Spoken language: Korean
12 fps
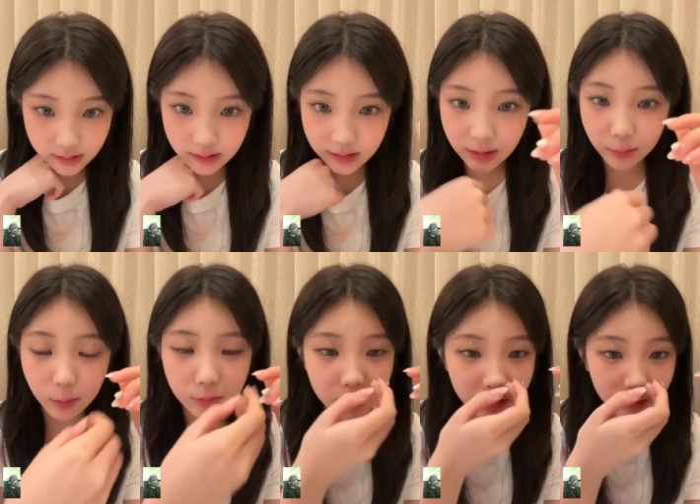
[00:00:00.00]
시간
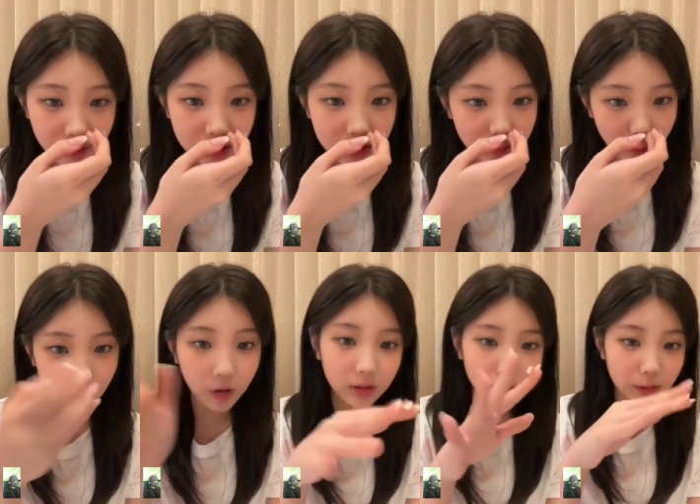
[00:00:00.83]
멈추려면 지금
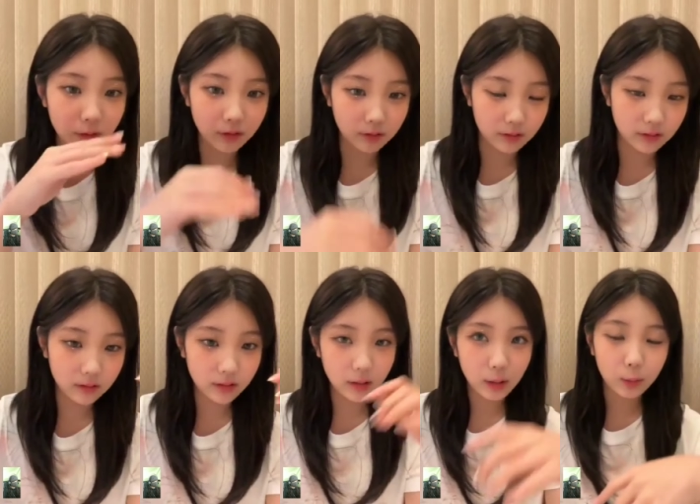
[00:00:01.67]
모카 언니 필요하거든요?